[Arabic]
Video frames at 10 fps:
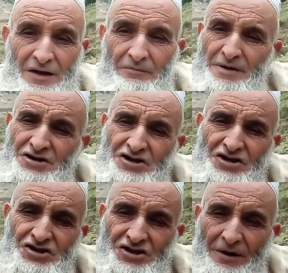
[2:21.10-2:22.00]
من شكن
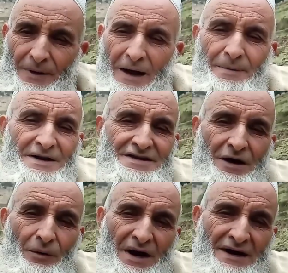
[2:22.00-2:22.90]
الشباب ارتقى
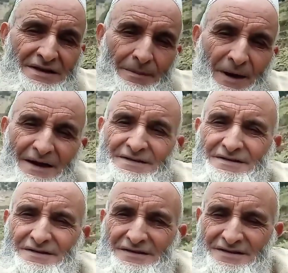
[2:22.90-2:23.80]
ورا ختامانس
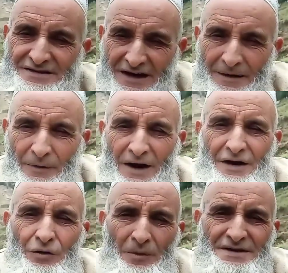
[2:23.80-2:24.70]
السلام
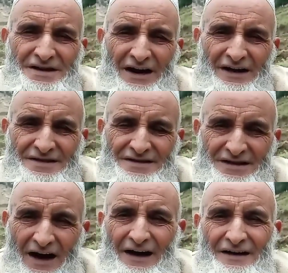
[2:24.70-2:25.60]
عليكم ارتري
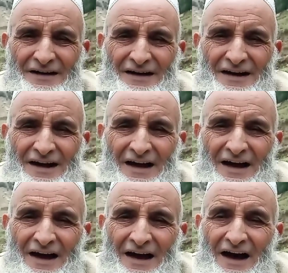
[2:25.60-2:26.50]
غتنصحك
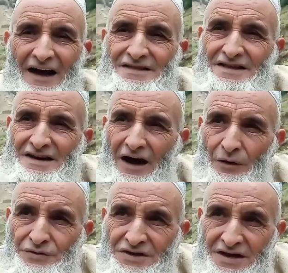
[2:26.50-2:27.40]
التيني
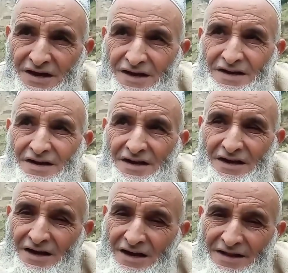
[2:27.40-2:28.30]
غاودي
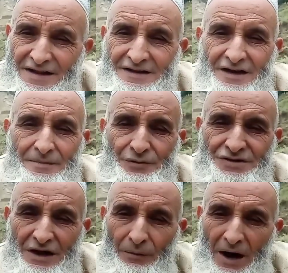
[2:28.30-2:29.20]
كيت اللي دغ
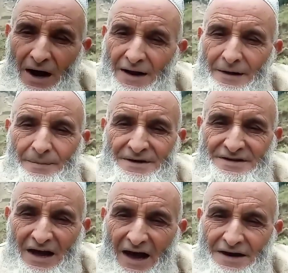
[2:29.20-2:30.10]
المستوى لاباس
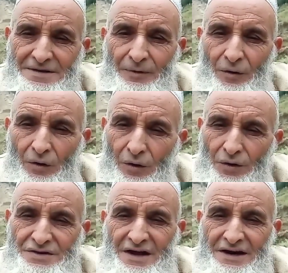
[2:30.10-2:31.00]
دارك
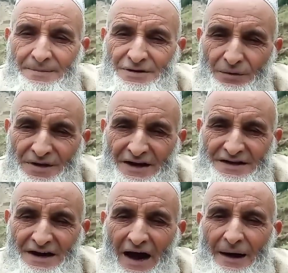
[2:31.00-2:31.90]
تمقور دارك خمسة
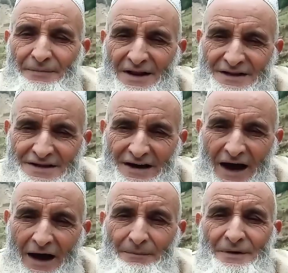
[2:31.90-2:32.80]
وثلاثين عام ثلاثين
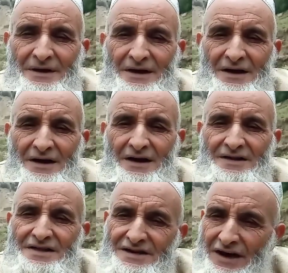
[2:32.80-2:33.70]
عام
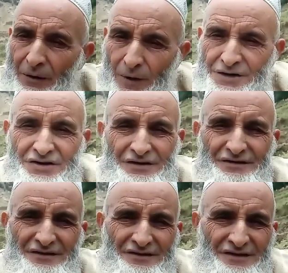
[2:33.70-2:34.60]
تزوج
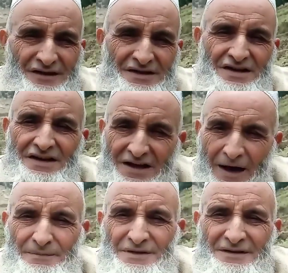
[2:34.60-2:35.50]
تخدمت